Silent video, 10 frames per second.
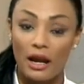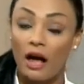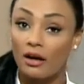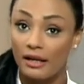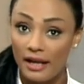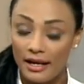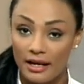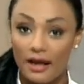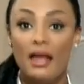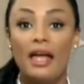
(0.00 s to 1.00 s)

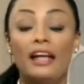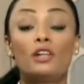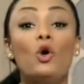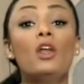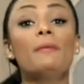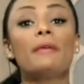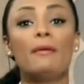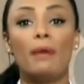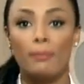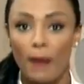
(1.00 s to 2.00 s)
الأقلية الكل
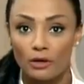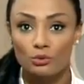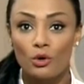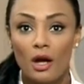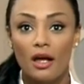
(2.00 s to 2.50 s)
بيقبل بعضه